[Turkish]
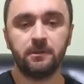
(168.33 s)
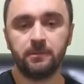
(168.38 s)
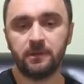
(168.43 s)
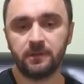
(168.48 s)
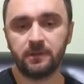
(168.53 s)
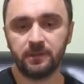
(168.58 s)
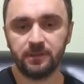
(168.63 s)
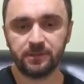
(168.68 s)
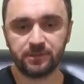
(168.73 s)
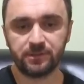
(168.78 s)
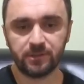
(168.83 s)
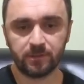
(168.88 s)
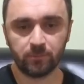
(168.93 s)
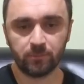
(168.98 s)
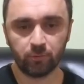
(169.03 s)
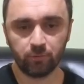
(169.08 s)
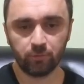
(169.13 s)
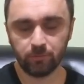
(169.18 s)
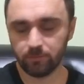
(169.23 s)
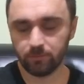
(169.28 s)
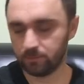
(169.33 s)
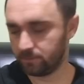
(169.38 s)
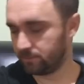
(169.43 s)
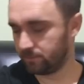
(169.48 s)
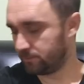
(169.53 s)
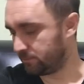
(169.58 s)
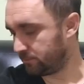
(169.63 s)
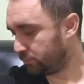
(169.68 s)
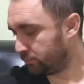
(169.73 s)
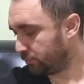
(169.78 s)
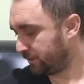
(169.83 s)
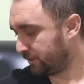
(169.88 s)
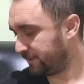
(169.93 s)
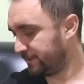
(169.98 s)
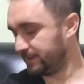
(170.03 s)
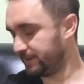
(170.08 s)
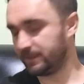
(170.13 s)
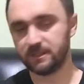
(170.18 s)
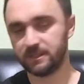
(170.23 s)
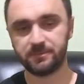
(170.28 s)
merhaba arkadaşlar. Bugün e,
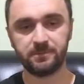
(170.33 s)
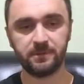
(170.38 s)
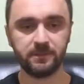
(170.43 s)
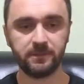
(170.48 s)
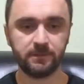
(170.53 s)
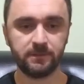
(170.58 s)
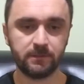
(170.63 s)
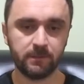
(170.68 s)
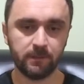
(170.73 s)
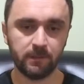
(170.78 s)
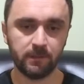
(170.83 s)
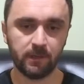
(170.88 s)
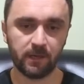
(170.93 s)
Nurettin Rençper'in